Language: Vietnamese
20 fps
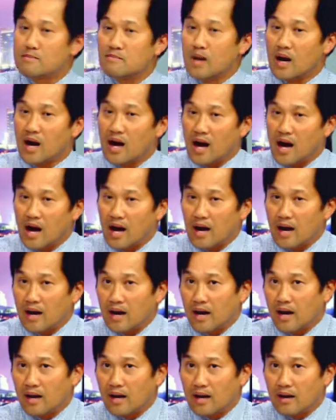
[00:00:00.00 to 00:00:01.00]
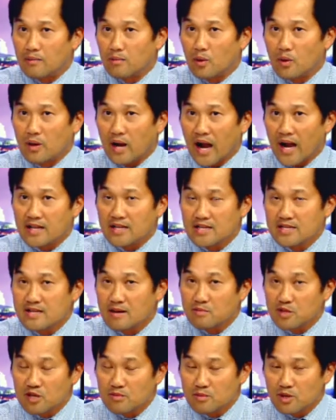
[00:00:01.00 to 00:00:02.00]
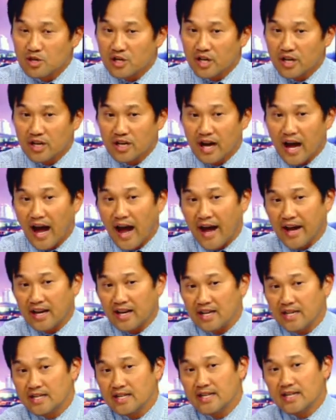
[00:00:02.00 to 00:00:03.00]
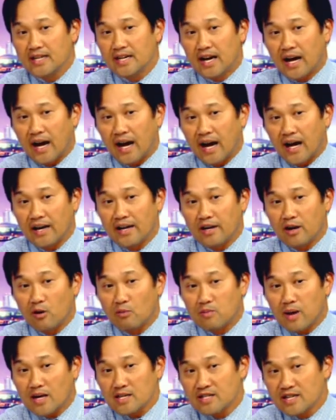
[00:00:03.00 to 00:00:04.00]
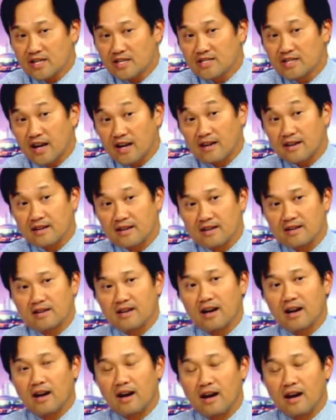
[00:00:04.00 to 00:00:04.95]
uh, một nghìn chín trăm chín mươi, khi hai hai ông bác sĩ Nhật uh,